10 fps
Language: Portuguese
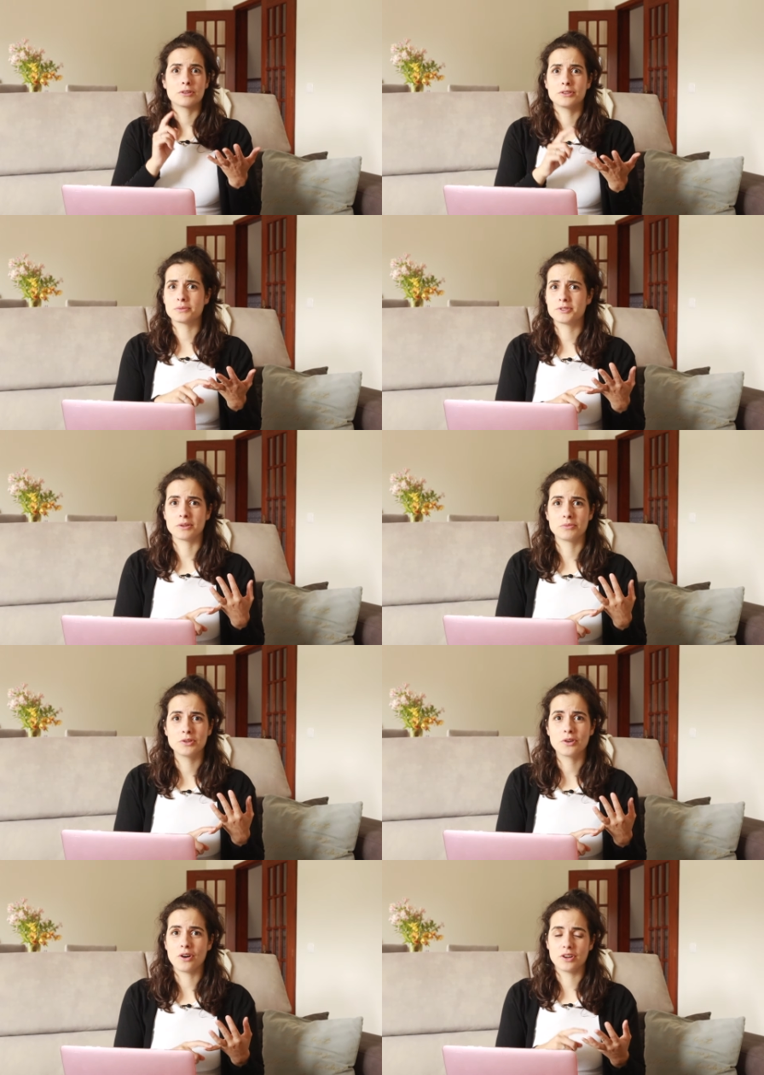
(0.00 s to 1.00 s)
quando eu comecei o meu
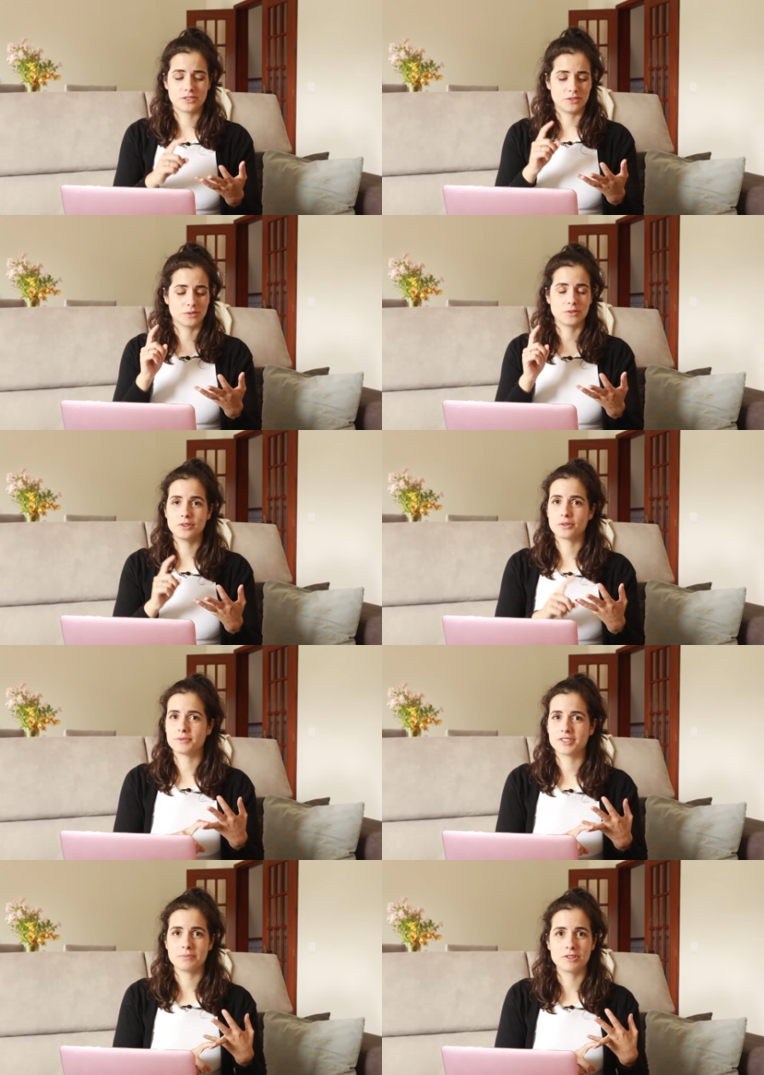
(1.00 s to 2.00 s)
negócio, quando eu
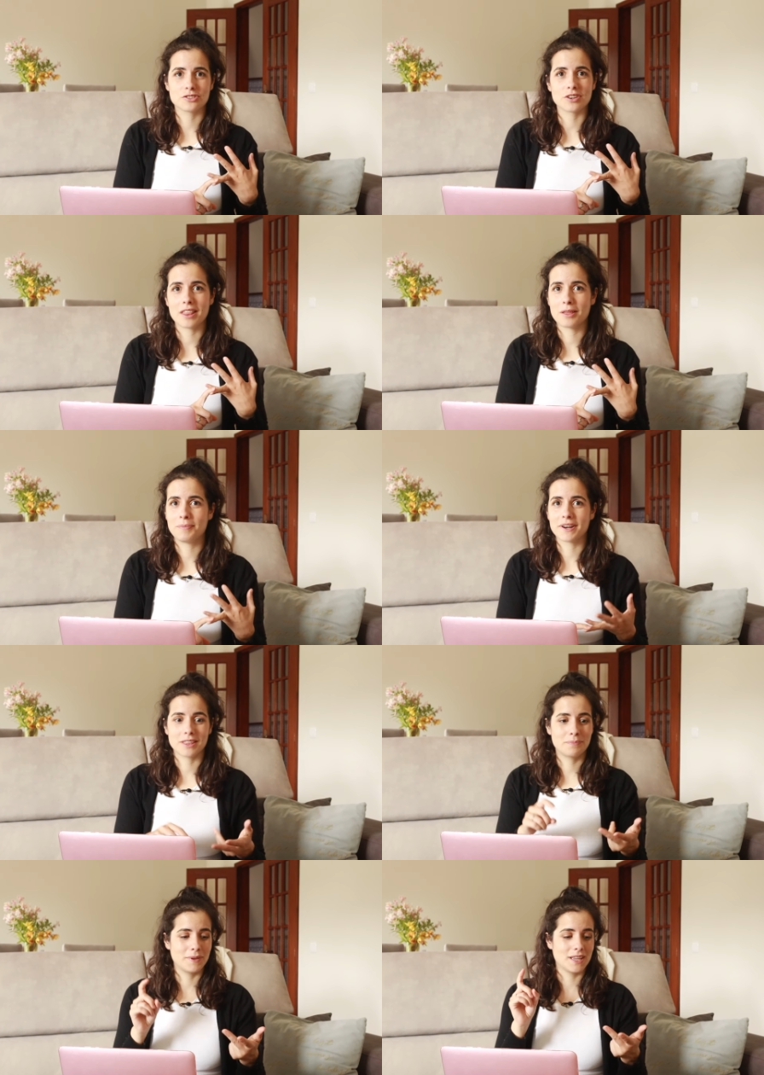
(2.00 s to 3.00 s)
comecei a minha jornada de
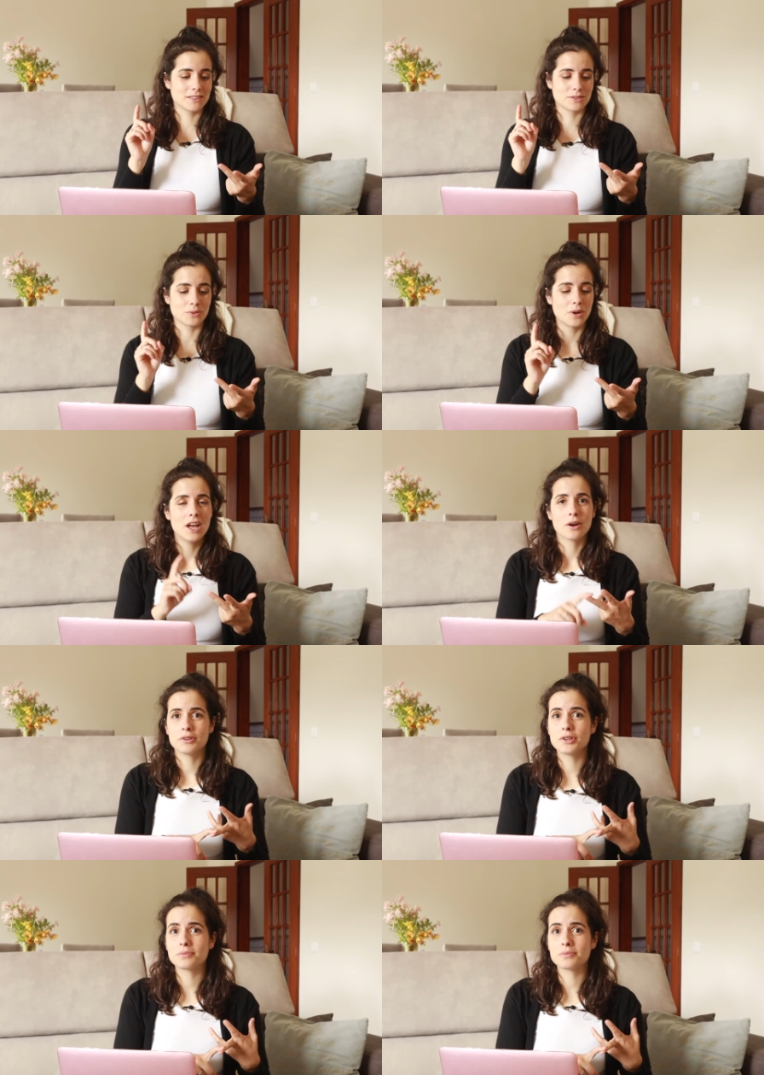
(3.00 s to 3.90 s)
perda de peso, quando eu